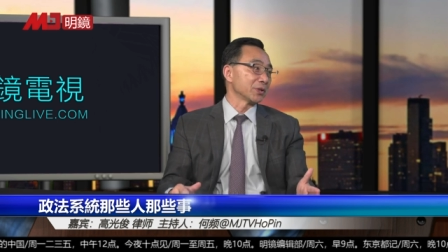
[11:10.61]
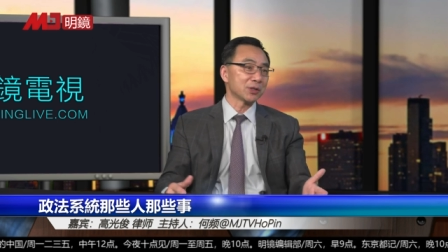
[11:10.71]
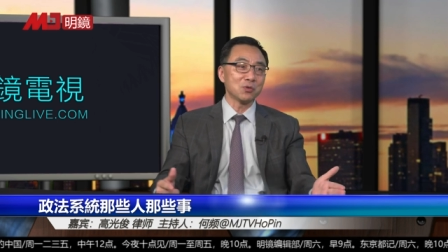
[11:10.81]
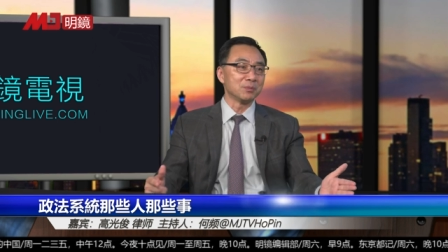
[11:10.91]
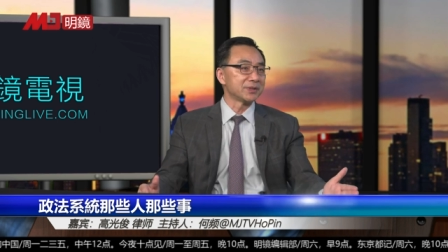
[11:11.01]
这个
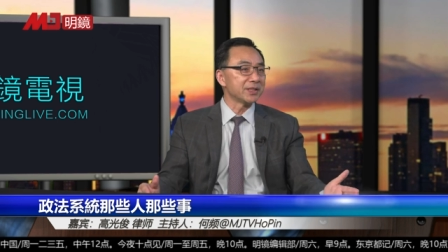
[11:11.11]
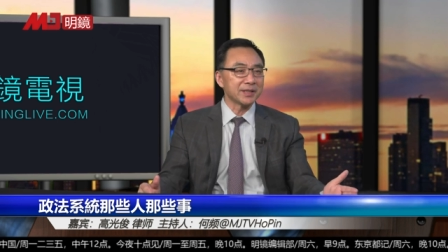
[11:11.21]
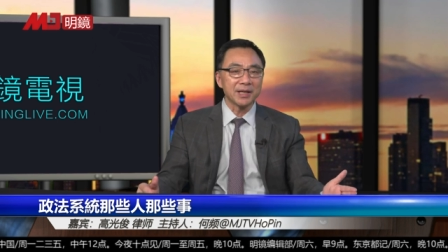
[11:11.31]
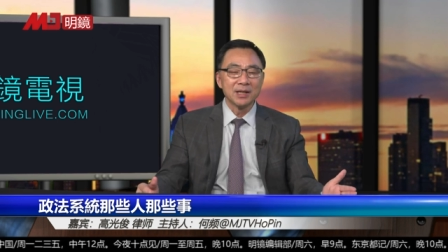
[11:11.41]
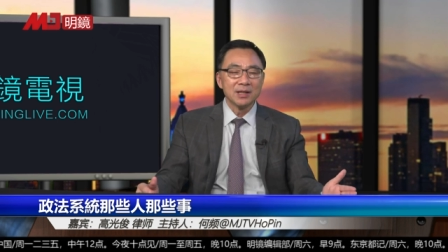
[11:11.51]
我们现
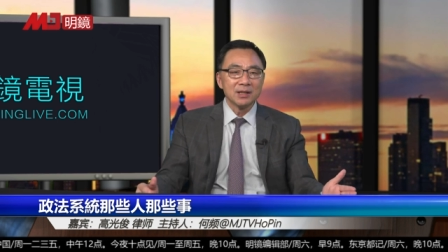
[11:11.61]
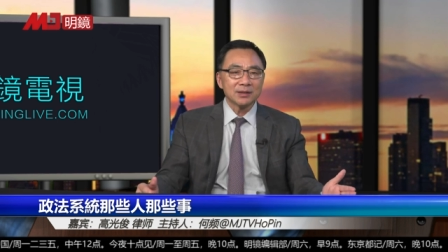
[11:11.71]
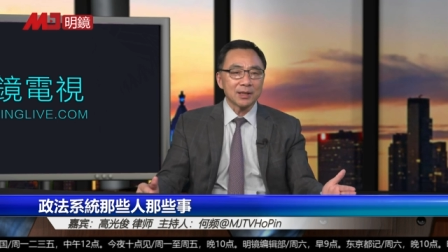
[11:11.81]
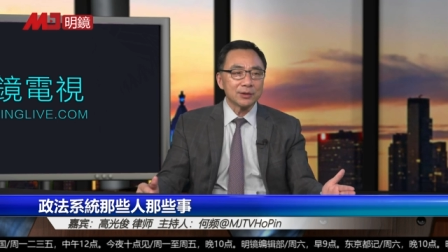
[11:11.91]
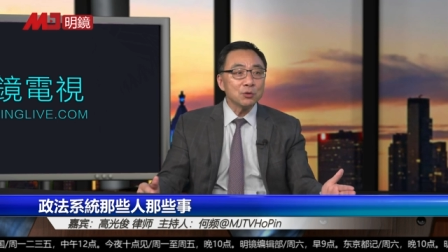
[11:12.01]
在
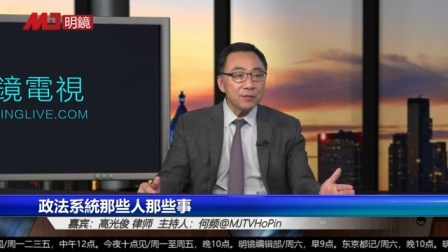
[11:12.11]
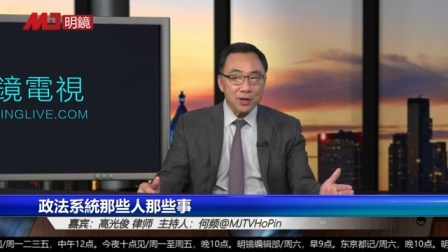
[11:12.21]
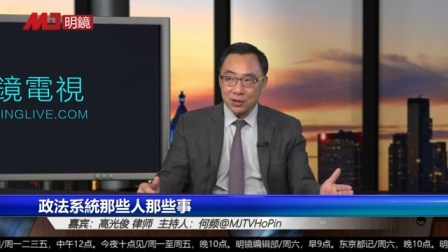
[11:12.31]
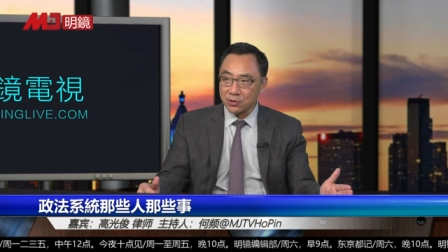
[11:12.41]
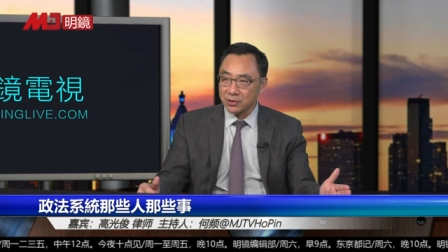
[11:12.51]
大家都非
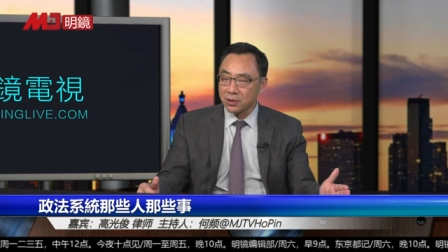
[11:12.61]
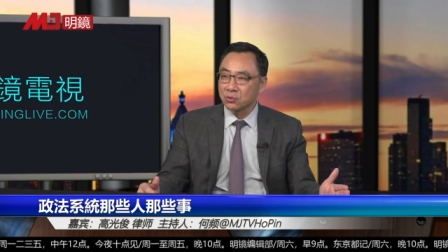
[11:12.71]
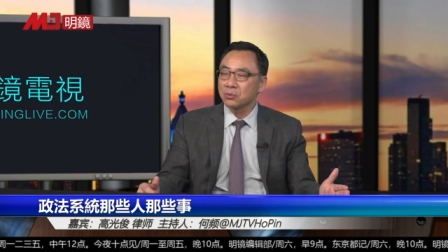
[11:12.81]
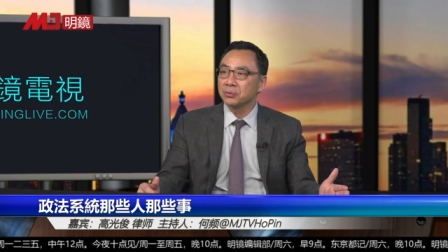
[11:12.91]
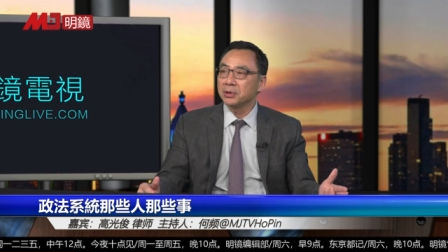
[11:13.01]
常熟悉的
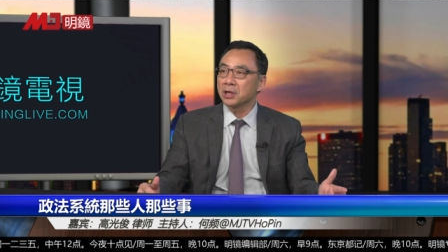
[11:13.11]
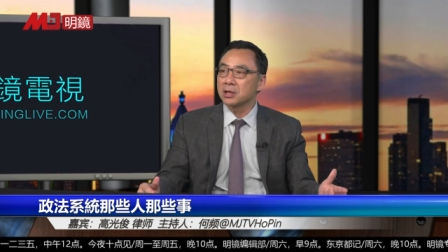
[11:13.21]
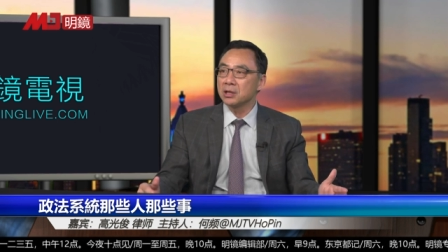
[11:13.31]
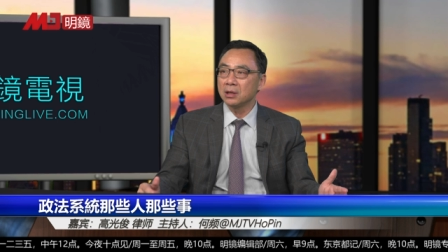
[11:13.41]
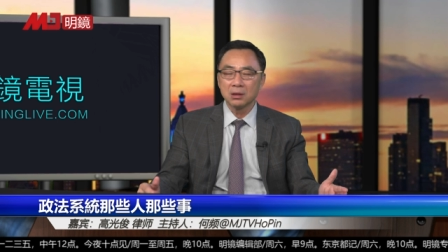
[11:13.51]
中共特
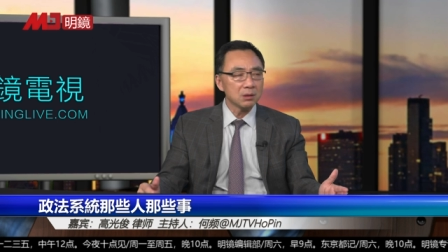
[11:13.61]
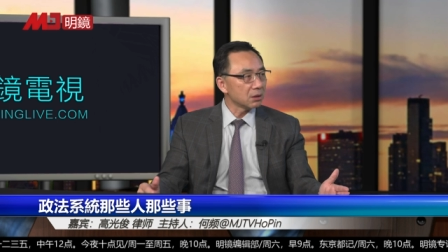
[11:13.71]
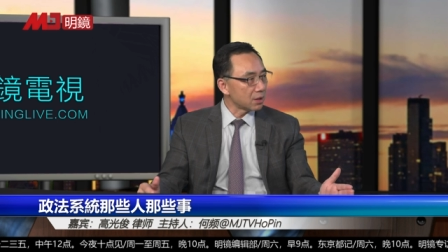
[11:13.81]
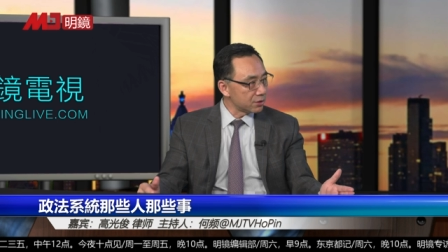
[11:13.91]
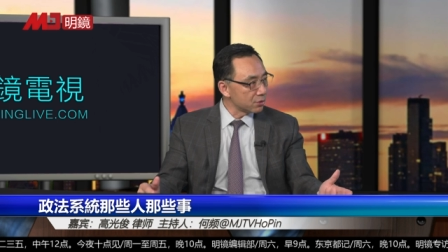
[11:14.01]
科，
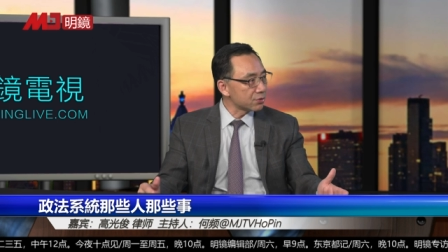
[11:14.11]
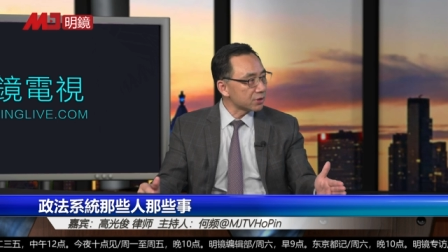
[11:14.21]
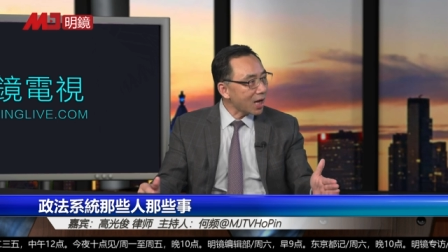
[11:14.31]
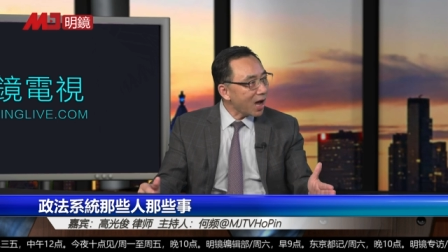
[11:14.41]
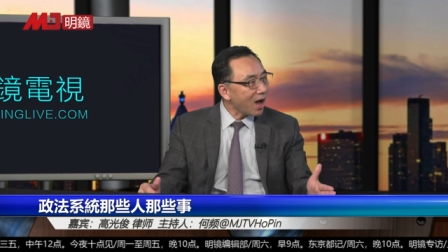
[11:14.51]
那就是
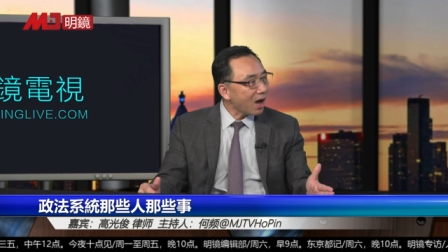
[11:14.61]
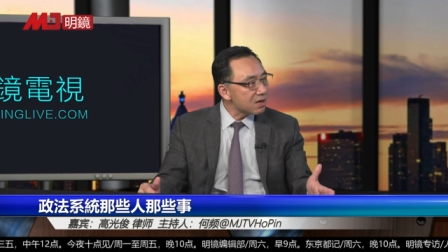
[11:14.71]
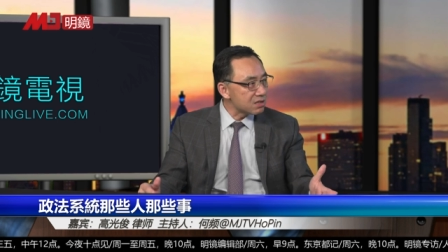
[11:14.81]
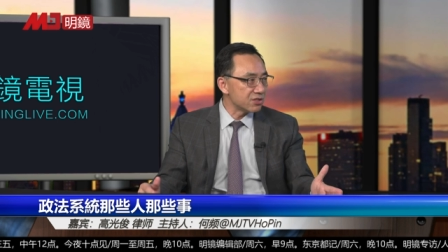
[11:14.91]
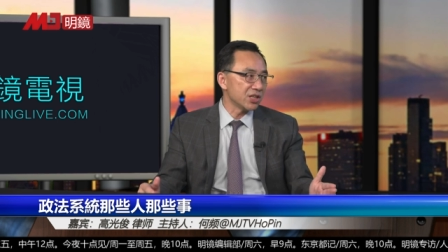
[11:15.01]
他
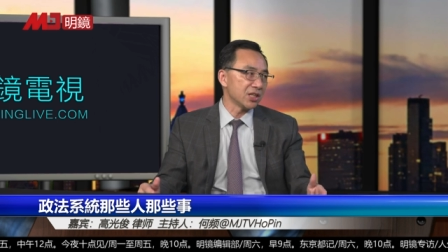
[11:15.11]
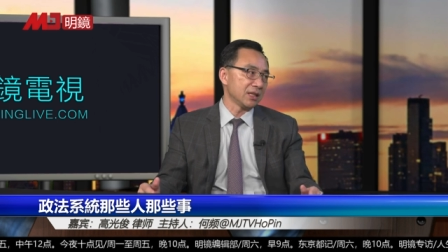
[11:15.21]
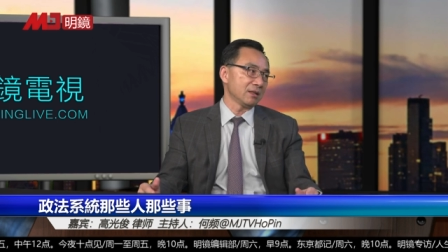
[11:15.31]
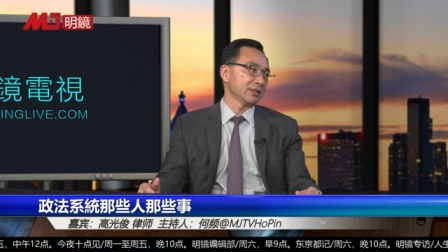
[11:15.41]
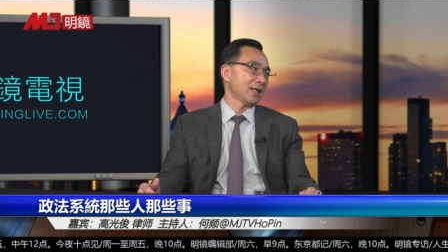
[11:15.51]
直接领
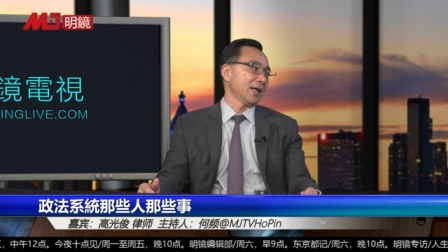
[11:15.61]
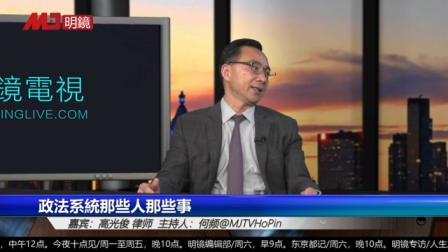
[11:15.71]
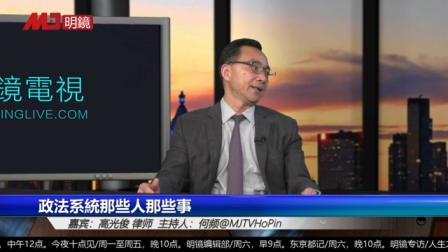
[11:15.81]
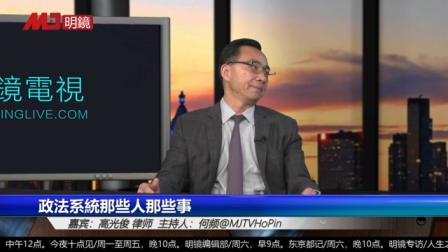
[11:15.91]
导下来的。